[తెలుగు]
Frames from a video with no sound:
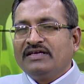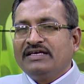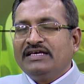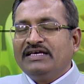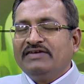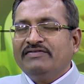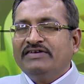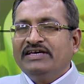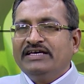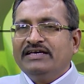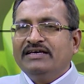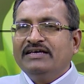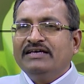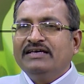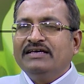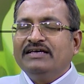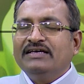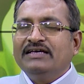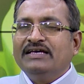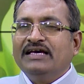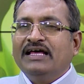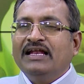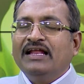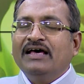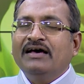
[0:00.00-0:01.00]
ఇవి
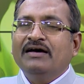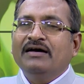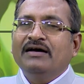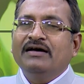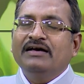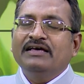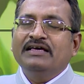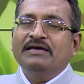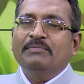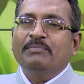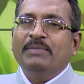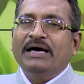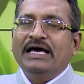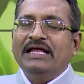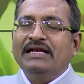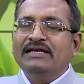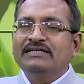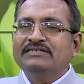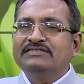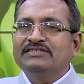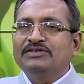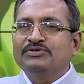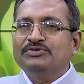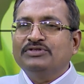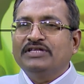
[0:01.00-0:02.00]
ఎలా
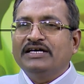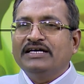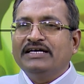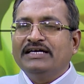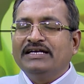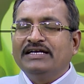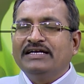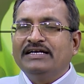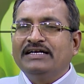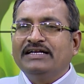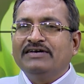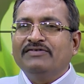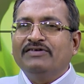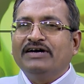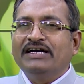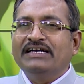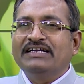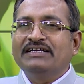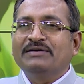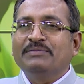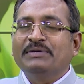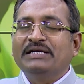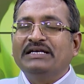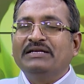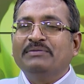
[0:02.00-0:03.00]
బ్యాలెన్స్ అవుతాయి అని అంటే
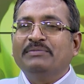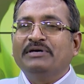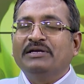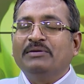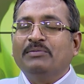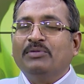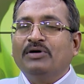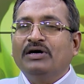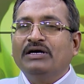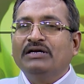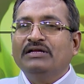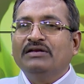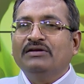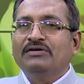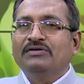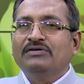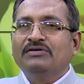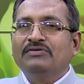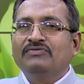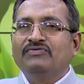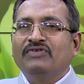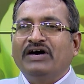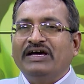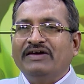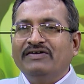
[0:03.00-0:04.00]
వాటికి మళ్ళీ మన బాడీలో
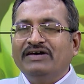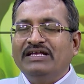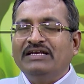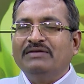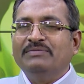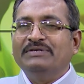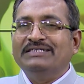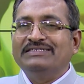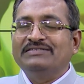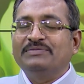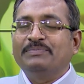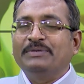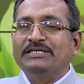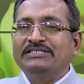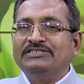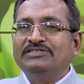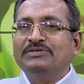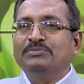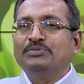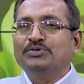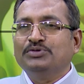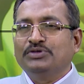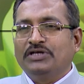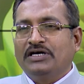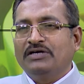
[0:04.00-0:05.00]
ఫైవ్ ఎలిమెంట్స్
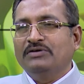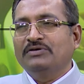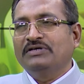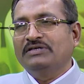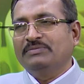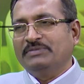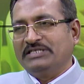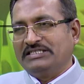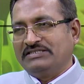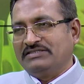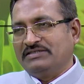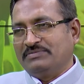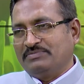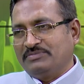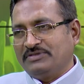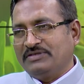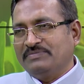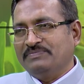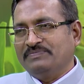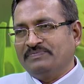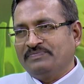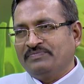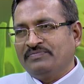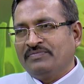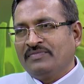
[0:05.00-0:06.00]
పంచభూతాలు అని మనం చెప్తాం
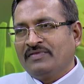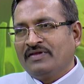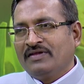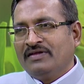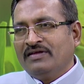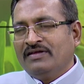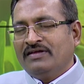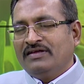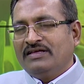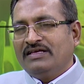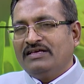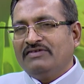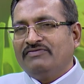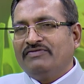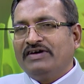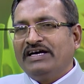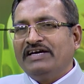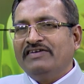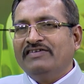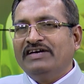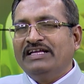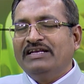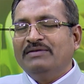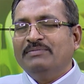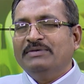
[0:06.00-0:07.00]
hmm. ఈ
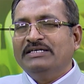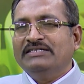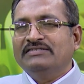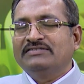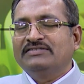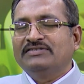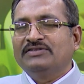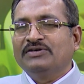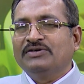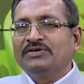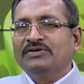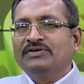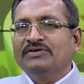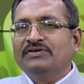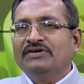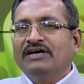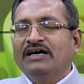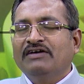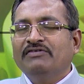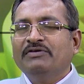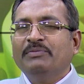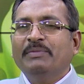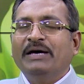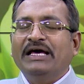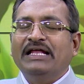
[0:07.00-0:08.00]
ఫైవ్ ఎలిమెంట్స్తో
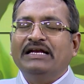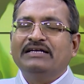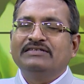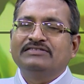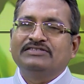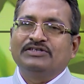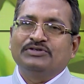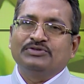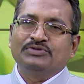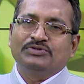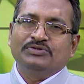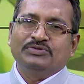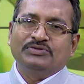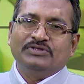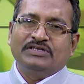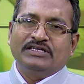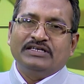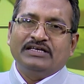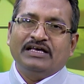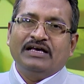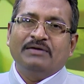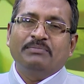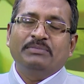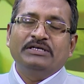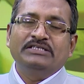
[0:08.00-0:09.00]
అవి బ్యాలెన్స్ అవుతూ
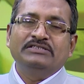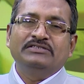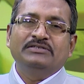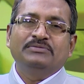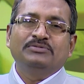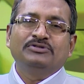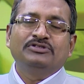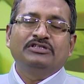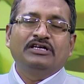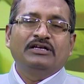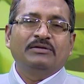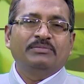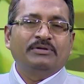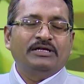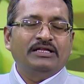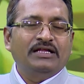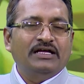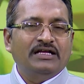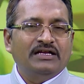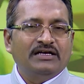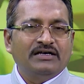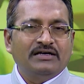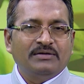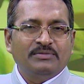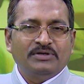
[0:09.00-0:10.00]
ఉంటాయి ఆ పంచభూతాలు
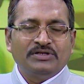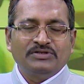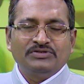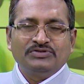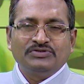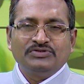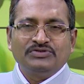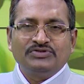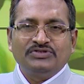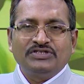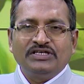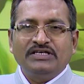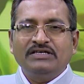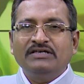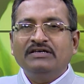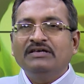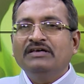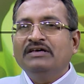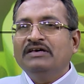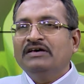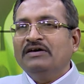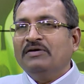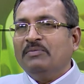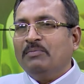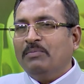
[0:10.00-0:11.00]
ప్రధానంగా మనం చూస్తే
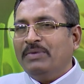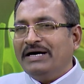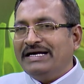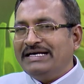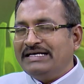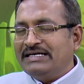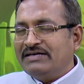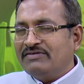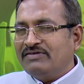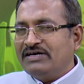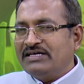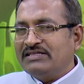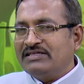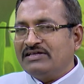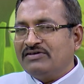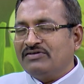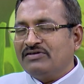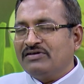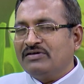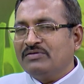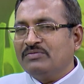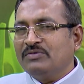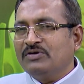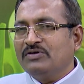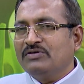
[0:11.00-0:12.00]
బయట
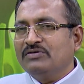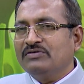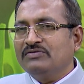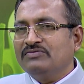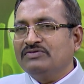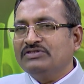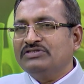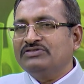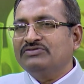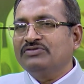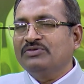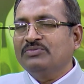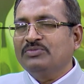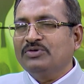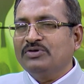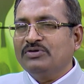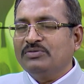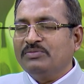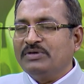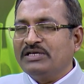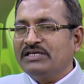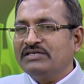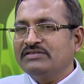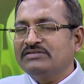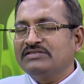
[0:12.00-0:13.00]
వాతావరణంలో విశ్వంలో
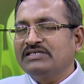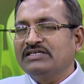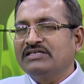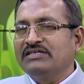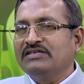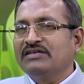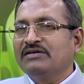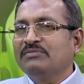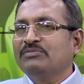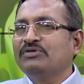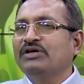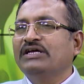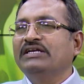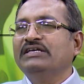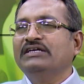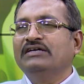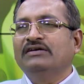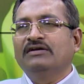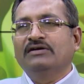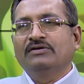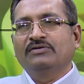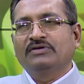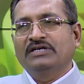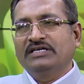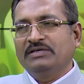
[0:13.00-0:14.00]
మన శరీరంలో
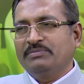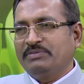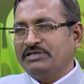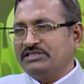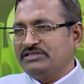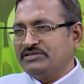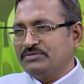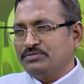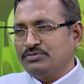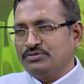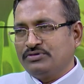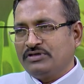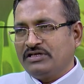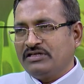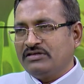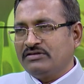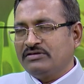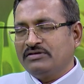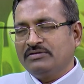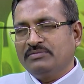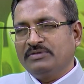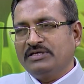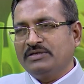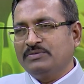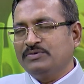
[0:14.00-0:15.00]
అన్నిట్లో కూడా ఈ
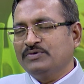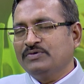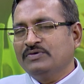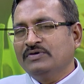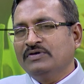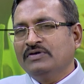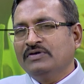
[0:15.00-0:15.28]
పంచభూతాలతో మనము